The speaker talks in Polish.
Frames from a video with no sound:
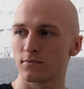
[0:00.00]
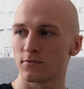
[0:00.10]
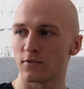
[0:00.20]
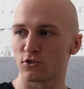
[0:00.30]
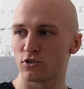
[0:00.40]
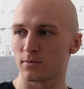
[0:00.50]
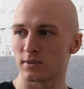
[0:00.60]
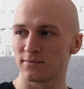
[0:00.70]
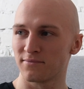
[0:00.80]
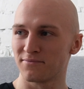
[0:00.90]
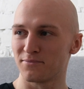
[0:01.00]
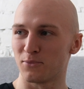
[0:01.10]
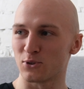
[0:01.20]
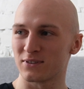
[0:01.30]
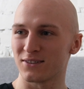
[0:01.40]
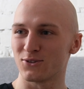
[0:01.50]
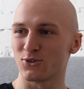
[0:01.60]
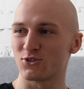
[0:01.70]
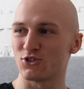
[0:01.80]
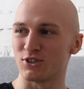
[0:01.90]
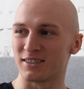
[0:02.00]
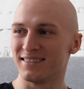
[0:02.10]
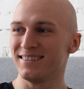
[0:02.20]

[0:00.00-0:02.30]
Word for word: Walczymy mocno do odcinu.